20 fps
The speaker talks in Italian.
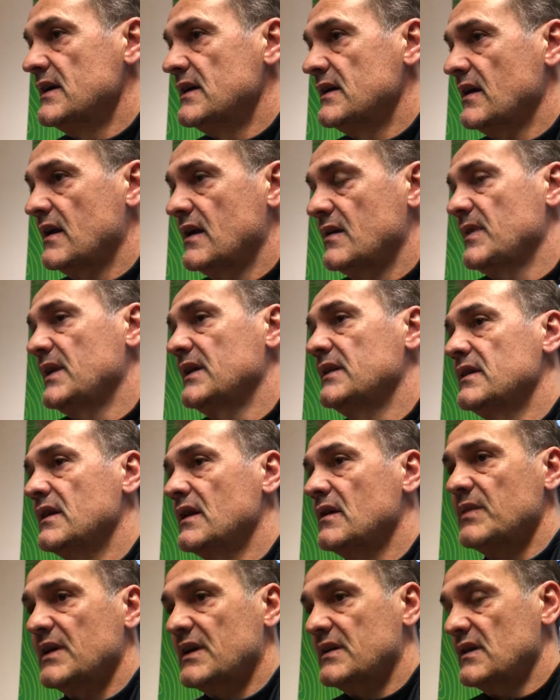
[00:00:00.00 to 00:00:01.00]
chiaramente
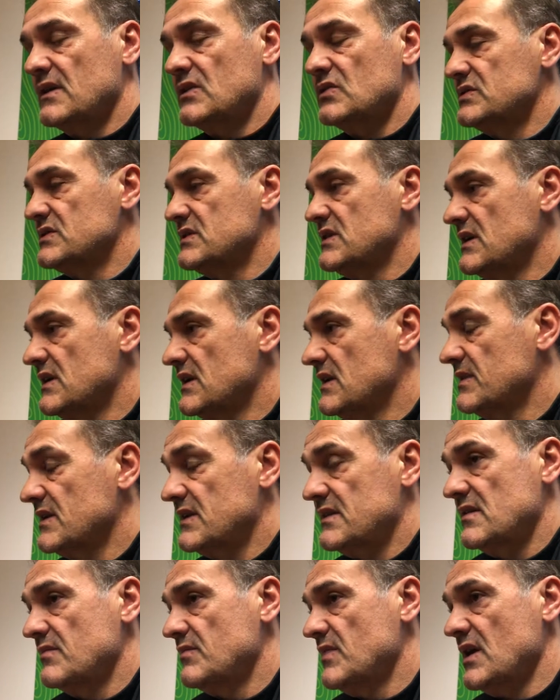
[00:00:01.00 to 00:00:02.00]
da parte nostra, da
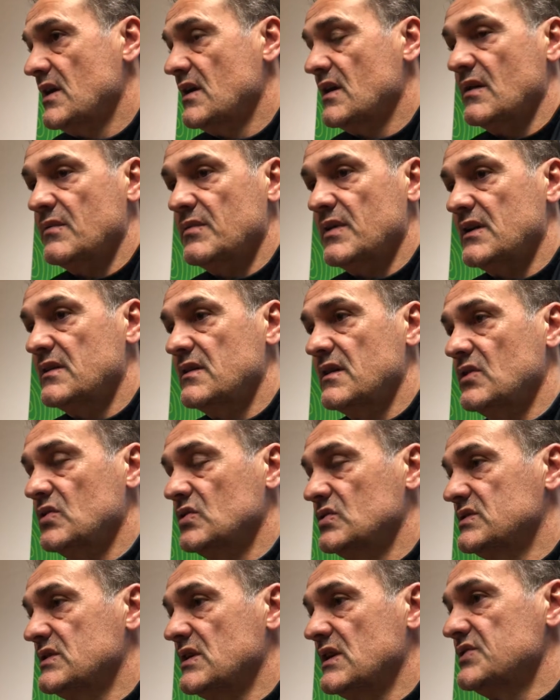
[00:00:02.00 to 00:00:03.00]
parte mia, da parte
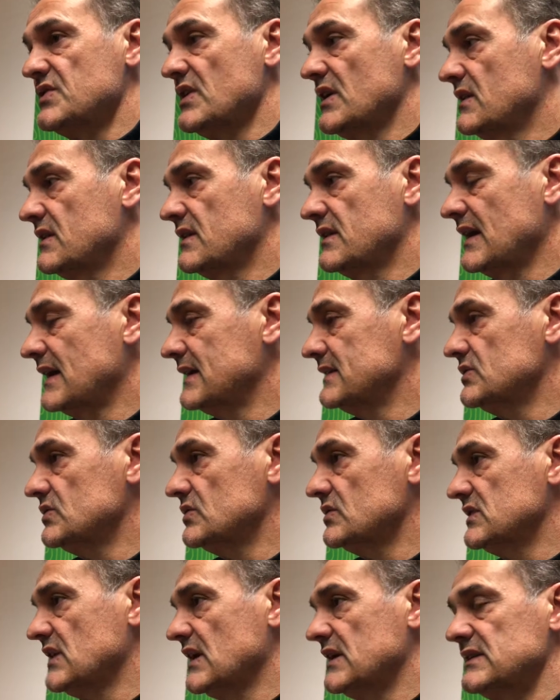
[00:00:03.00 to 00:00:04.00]
nostra c'è
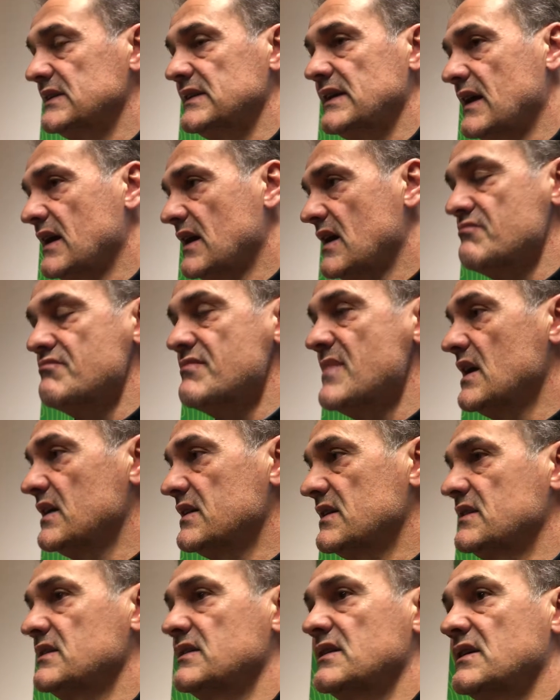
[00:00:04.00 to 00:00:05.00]
tanto, tanta rabbia,
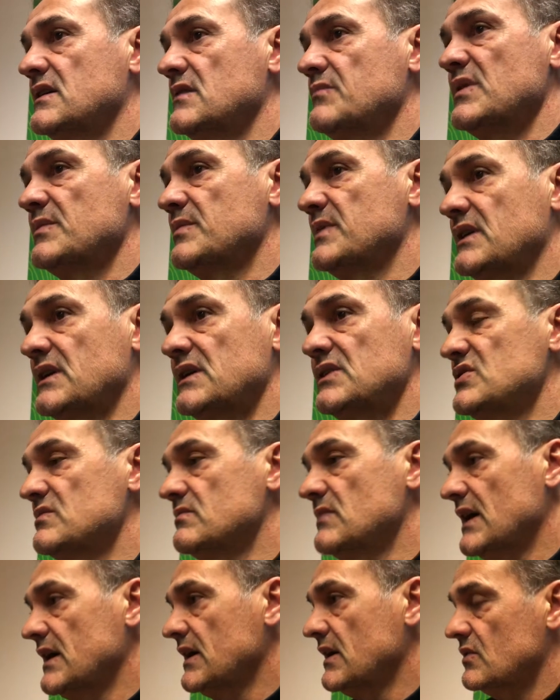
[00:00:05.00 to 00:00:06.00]
tanta rabbia perché ci
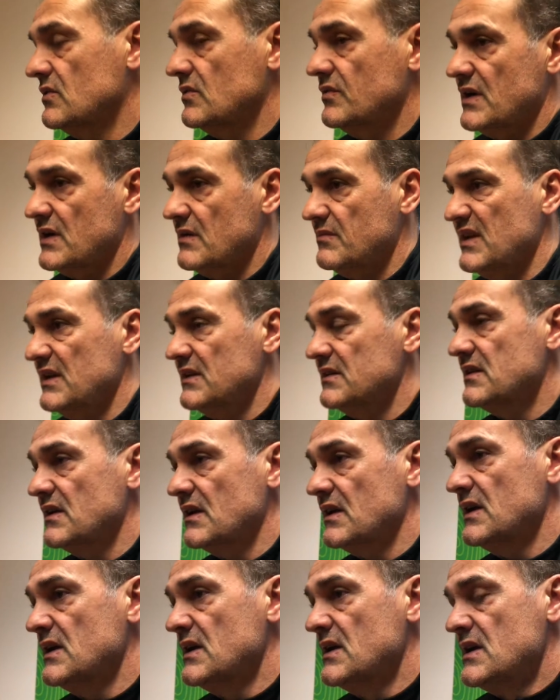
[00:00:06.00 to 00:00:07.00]
mancano
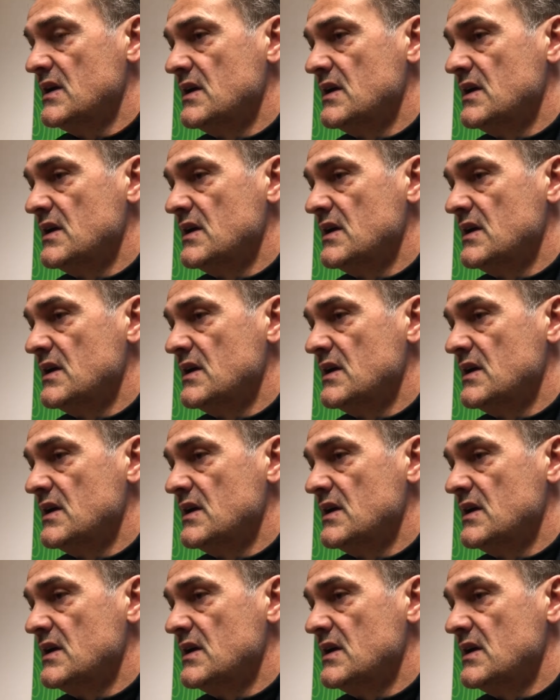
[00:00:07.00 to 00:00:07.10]
veramente,